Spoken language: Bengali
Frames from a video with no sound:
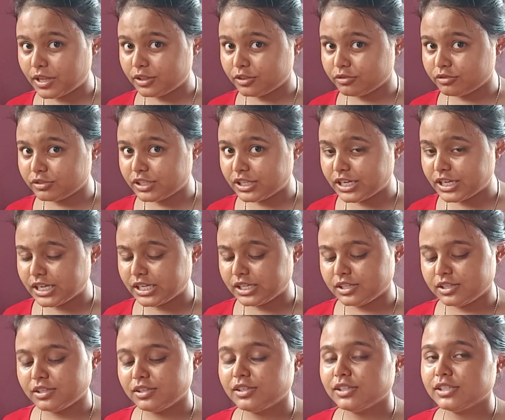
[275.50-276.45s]
ফালতু জিনিস
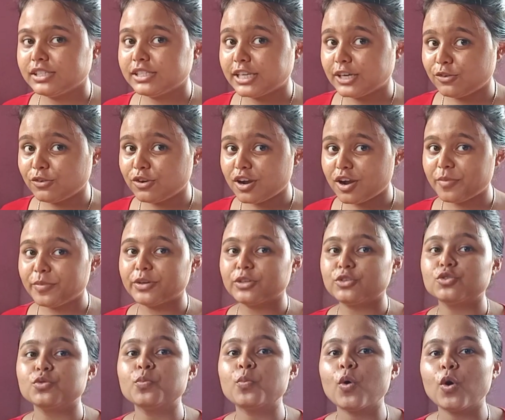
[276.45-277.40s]
সেগুলোর আমি
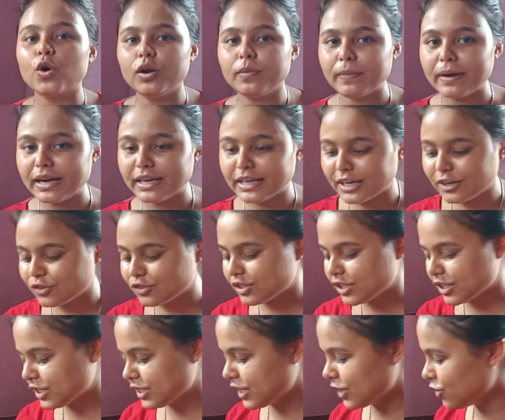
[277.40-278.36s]
একটু ভোল পাল্টানোর
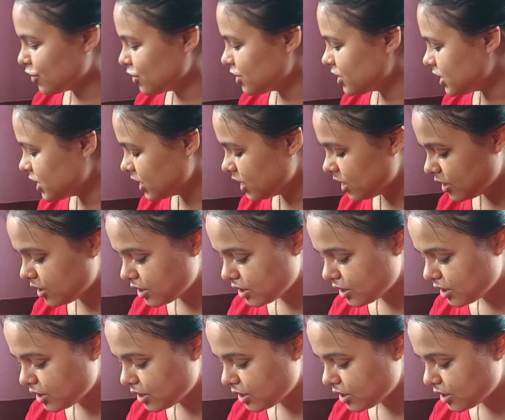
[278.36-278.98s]
চেষ্টা করছি